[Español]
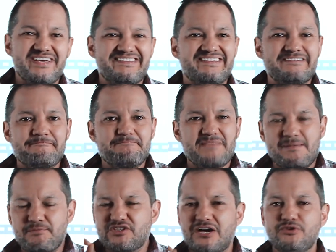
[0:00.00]
es
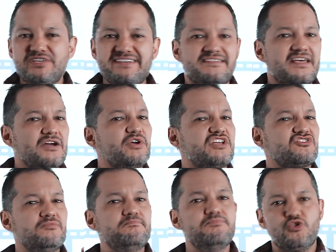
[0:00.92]
el protagonista de
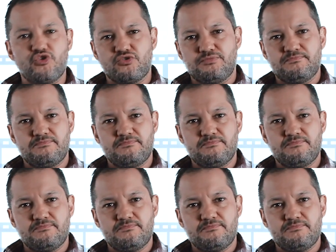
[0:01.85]
Corazón Puro.